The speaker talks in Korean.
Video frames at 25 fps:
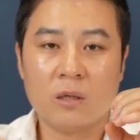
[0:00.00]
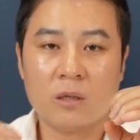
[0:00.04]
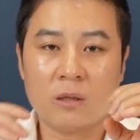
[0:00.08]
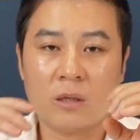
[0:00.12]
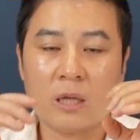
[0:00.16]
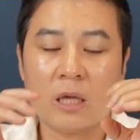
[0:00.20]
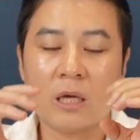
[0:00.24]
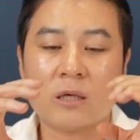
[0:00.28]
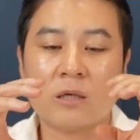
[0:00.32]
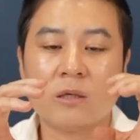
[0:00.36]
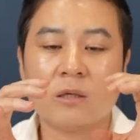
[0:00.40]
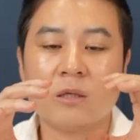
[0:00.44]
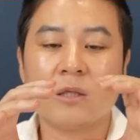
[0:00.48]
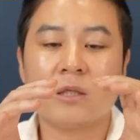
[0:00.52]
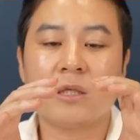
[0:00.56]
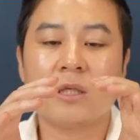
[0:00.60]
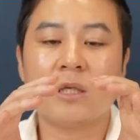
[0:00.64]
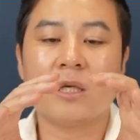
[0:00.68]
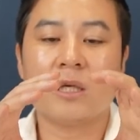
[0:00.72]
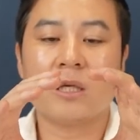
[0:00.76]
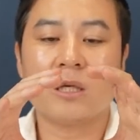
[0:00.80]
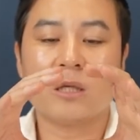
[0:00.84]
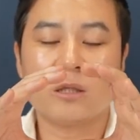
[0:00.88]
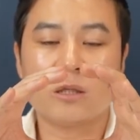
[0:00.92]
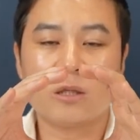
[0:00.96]
내
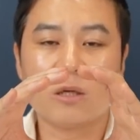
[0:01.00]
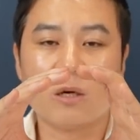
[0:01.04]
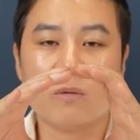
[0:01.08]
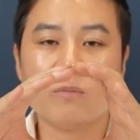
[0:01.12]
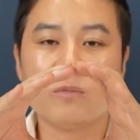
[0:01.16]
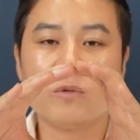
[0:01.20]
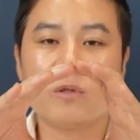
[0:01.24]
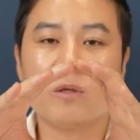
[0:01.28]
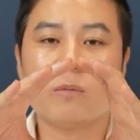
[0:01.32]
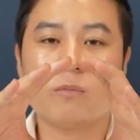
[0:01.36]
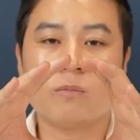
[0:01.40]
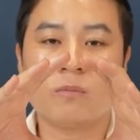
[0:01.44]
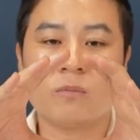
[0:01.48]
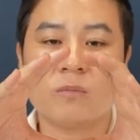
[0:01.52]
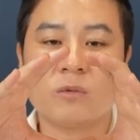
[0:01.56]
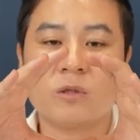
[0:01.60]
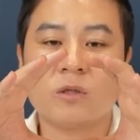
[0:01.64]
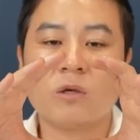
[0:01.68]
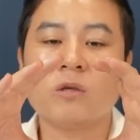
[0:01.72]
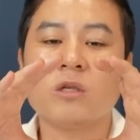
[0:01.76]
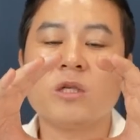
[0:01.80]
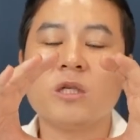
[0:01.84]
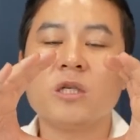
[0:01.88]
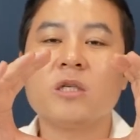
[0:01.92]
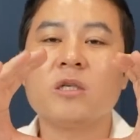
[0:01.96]
그릇이 점점
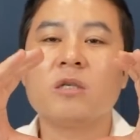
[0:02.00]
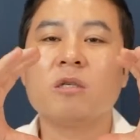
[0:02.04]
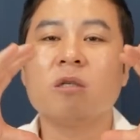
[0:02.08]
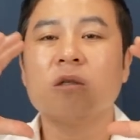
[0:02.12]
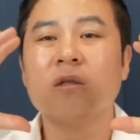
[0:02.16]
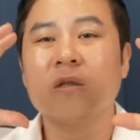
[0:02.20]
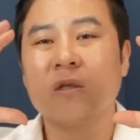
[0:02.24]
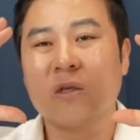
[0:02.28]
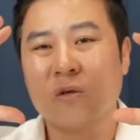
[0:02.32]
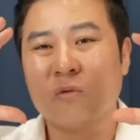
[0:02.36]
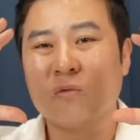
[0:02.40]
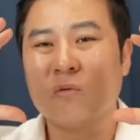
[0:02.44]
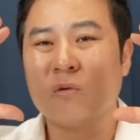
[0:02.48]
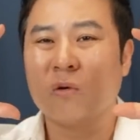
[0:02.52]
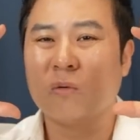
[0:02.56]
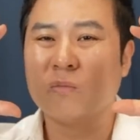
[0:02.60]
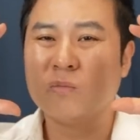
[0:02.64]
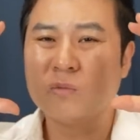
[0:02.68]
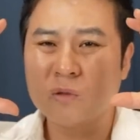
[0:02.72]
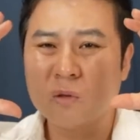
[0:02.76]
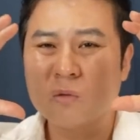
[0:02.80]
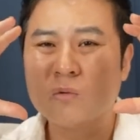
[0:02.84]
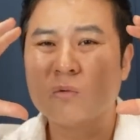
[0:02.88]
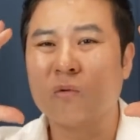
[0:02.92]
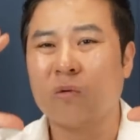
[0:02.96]
저는 이 그릇을 키우려 고
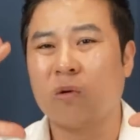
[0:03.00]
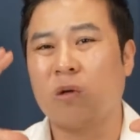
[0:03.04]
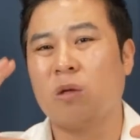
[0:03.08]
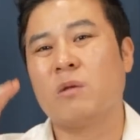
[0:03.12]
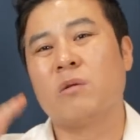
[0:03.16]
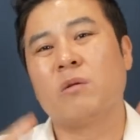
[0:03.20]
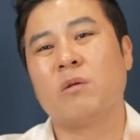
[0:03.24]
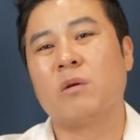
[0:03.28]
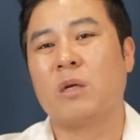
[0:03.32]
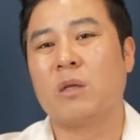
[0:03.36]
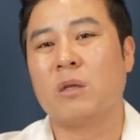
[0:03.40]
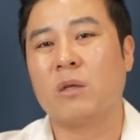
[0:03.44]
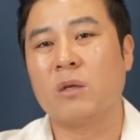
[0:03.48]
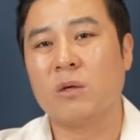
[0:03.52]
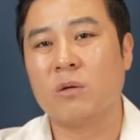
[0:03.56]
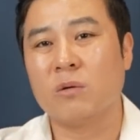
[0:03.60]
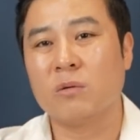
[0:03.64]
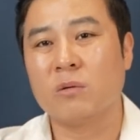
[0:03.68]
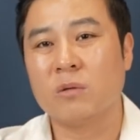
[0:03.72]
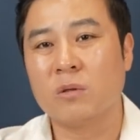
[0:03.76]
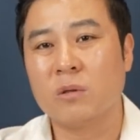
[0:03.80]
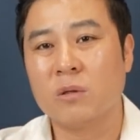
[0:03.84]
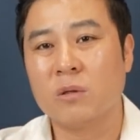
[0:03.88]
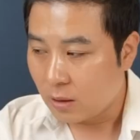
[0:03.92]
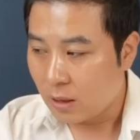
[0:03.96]
엄청 노력했던 것 같아요.
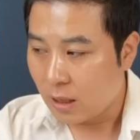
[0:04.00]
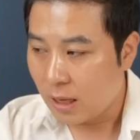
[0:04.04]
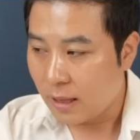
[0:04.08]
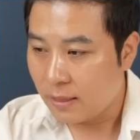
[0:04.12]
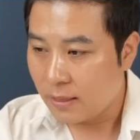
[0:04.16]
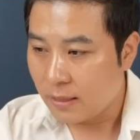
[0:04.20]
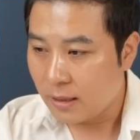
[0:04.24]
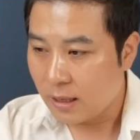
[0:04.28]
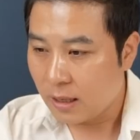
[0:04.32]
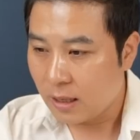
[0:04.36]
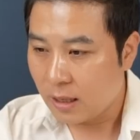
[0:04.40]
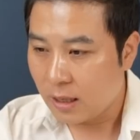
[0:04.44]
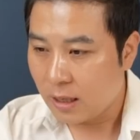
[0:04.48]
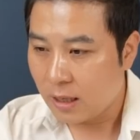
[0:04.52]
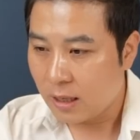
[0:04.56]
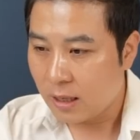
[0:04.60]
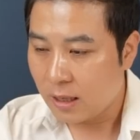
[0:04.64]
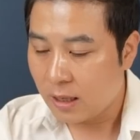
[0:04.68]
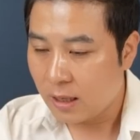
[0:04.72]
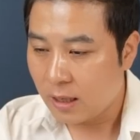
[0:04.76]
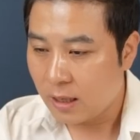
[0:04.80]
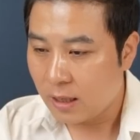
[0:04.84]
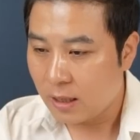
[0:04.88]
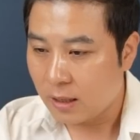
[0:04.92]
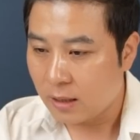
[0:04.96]

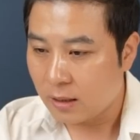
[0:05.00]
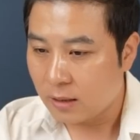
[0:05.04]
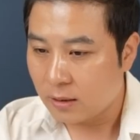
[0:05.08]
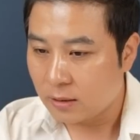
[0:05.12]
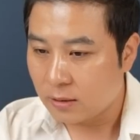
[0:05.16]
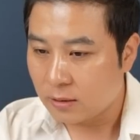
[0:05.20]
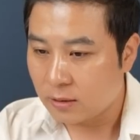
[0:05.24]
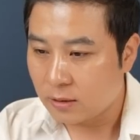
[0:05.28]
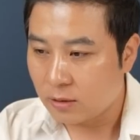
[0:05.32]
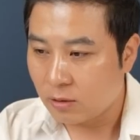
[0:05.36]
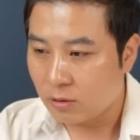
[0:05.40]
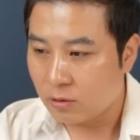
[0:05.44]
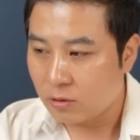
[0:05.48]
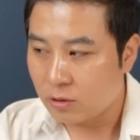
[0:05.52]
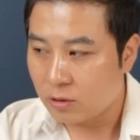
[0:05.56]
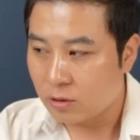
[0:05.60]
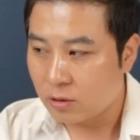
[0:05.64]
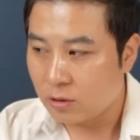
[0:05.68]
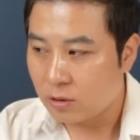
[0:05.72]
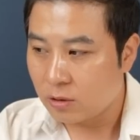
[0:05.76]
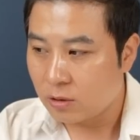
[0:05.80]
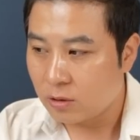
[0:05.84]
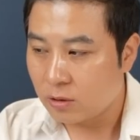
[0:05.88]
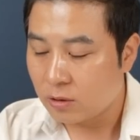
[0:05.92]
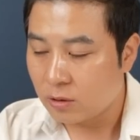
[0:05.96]
옛날에
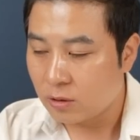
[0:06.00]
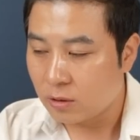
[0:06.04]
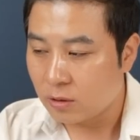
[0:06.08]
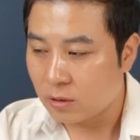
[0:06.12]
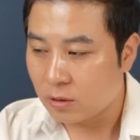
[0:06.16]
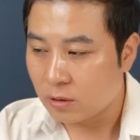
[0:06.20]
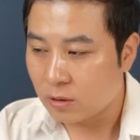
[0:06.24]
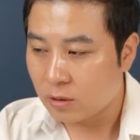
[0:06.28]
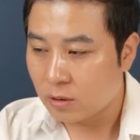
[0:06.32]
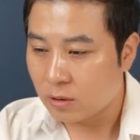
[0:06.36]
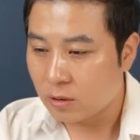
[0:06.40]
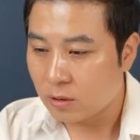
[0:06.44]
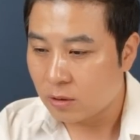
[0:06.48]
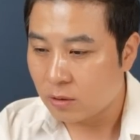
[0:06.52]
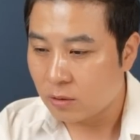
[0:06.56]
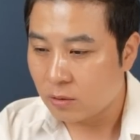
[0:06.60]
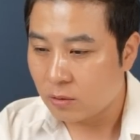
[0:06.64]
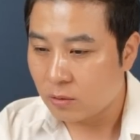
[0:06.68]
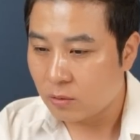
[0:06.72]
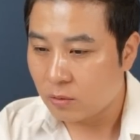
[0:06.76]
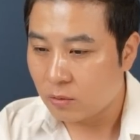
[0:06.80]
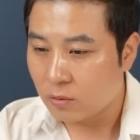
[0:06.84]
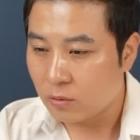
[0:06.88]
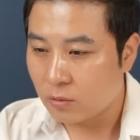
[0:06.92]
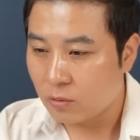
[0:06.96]
저를
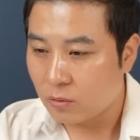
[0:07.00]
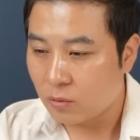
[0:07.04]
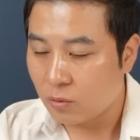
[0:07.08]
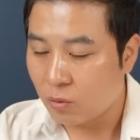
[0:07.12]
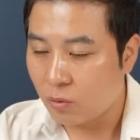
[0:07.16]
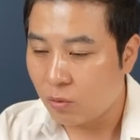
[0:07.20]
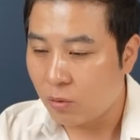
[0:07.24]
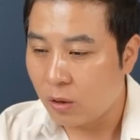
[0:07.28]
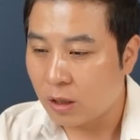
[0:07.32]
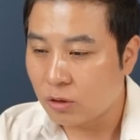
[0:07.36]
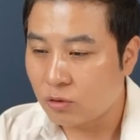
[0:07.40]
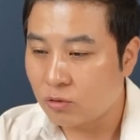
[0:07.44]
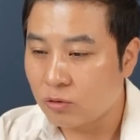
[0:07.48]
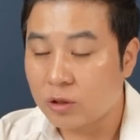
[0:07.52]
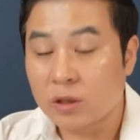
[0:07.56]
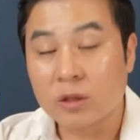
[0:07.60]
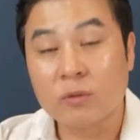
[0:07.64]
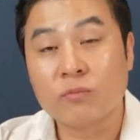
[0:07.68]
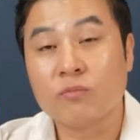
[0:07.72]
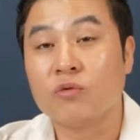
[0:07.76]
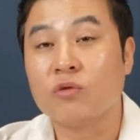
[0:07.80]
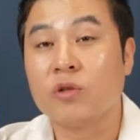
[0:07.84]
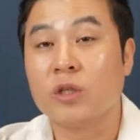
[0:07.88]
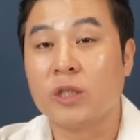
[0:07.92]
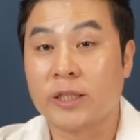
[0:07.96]

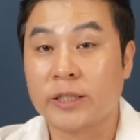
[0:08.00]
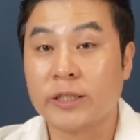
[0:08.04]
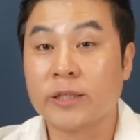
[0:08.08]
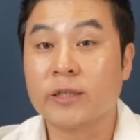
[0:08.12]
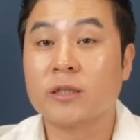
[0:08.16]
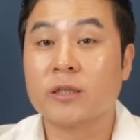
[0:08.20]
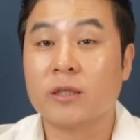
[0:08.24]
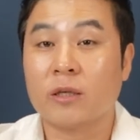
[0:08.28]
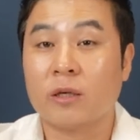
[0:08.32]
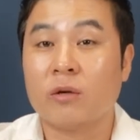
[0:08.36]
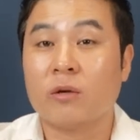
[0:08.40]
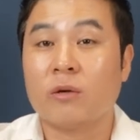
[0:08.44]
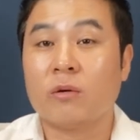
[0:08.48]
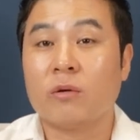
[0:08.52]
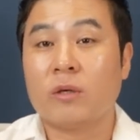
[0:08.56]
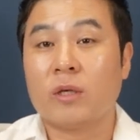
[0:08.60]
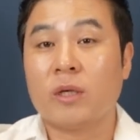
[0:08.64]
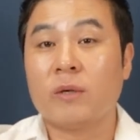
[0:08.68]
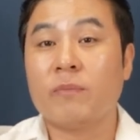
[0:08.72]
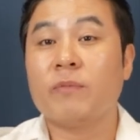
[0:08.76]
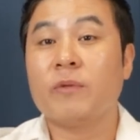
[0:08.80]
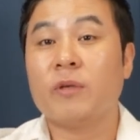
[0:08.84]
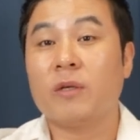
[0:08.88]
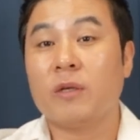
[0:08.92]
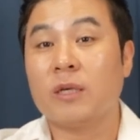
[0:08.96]
도와주신 분이 있었어요.
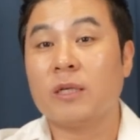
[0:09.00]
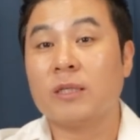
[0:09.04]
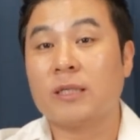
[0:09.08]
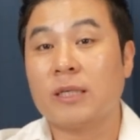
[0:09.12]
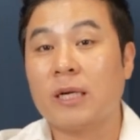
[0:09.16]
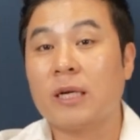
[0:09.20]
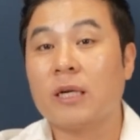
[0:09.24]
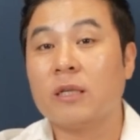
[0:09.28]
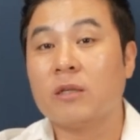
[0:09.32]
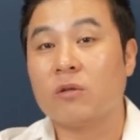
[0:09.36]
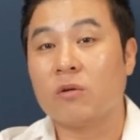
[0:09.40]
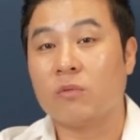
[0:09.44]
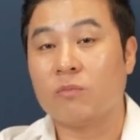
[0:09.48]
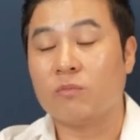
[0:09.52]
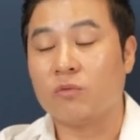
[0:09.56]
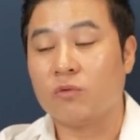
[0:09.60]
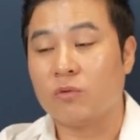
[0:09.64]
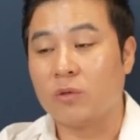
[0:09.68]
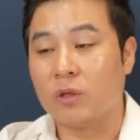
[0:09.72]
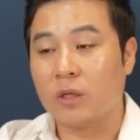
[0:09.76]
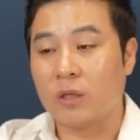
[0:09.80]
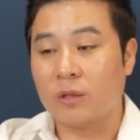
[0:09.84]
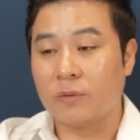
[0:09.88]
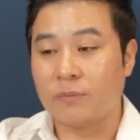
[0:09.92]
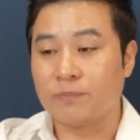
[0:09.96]
힘들게 살았던
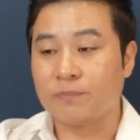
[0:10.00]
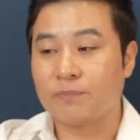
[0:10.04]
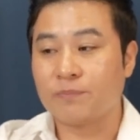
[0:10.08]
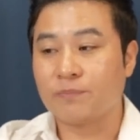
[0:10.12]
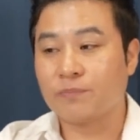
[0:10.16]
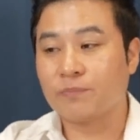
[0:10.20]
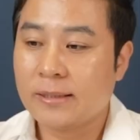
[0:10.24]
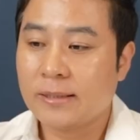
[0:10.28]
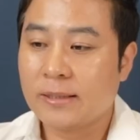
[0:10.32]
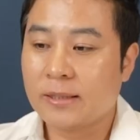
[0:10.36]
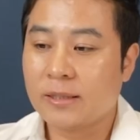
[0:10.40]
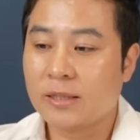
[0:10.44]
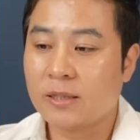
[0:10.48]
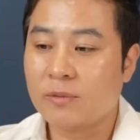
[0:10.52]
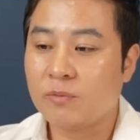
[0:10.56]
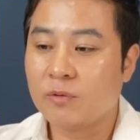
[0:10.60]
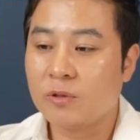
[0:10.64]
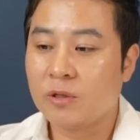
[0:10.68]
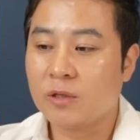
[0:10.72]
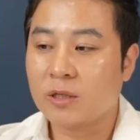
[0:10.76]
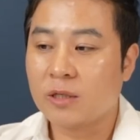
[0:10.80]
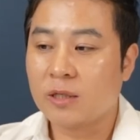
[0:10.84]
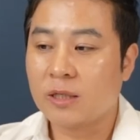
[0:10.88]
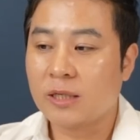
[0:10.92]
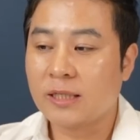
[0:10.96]
분이.
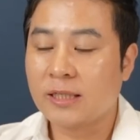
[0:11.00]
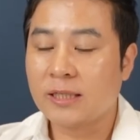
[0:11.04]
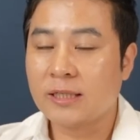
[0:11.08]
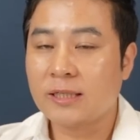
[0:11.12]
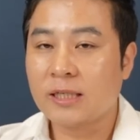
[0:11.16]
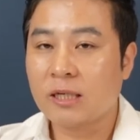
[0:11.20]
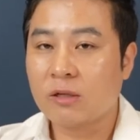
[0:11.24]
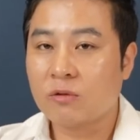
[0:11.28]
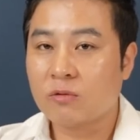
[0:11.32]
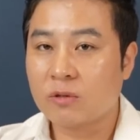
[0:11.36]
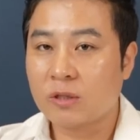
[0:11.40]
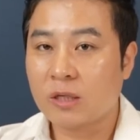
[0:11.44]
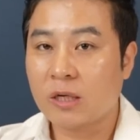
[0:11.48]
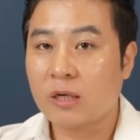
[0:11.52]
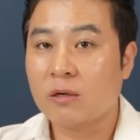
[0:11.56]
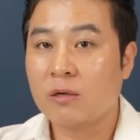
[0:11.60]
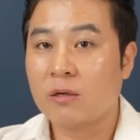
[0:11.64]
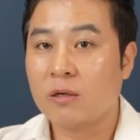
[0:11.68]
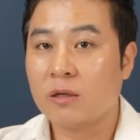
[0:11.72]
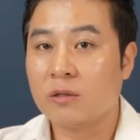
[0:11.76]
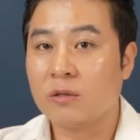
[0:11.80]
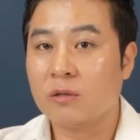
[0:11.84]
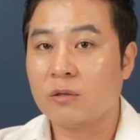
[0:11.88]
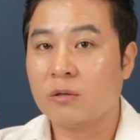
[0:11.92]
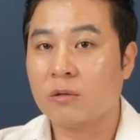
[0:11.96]
그분이 근데 신사동
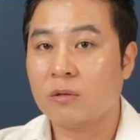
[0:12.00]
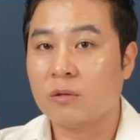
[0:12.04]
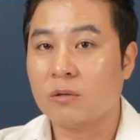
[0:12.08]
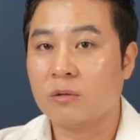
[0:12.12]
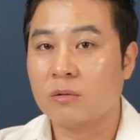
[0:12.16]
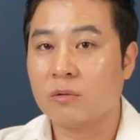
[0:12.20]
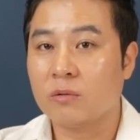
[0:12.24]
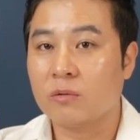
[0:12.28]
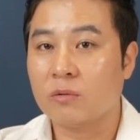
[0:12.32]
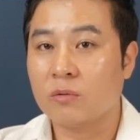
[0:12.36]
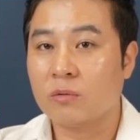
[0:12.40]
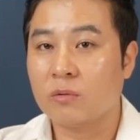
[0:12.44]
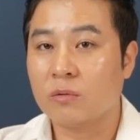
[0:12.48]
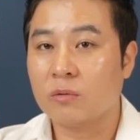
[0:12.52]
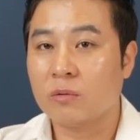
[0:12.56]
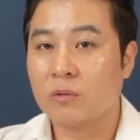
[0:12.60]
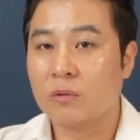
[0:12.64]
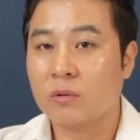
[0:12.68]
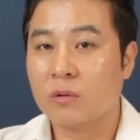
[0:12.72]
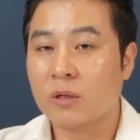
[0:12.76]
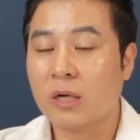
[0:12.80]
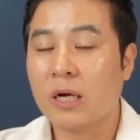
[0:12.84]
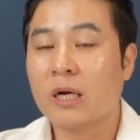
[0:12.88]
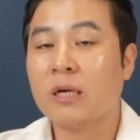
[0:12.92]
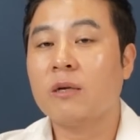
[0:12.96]
사거리에서
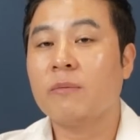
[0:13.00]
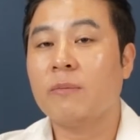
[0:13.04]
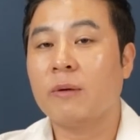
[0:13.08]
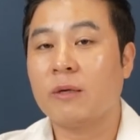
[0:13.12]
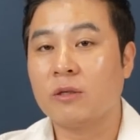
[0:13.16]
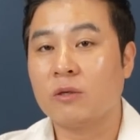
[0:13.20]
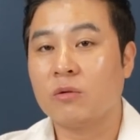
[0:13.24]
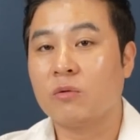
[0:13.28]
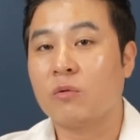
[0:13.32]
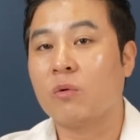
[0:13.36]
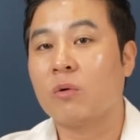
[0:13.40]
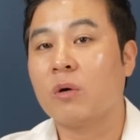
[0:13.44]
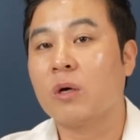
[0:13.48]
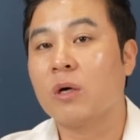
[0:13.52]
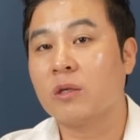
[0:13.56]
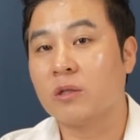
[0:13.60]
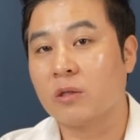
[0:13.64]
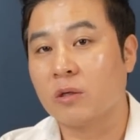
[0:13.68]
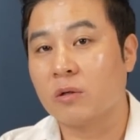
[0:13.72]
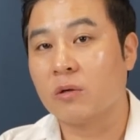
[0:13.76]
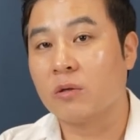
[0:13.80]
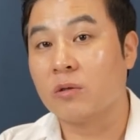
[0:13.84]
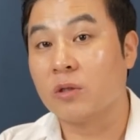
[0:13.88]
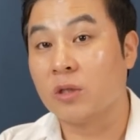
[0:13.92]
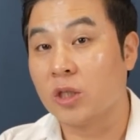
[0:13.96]
칼을 맞아
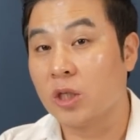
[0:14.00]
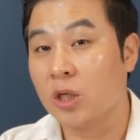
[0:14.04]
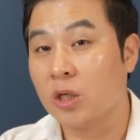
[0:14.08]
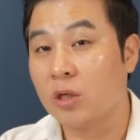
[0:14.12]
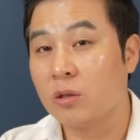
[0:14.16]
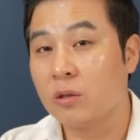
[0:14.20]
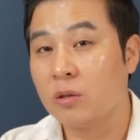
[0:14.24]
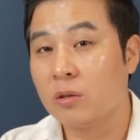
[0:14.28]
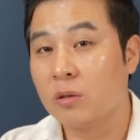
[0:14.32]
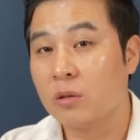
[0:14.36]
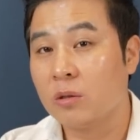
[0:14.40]
돌아가셨거든요.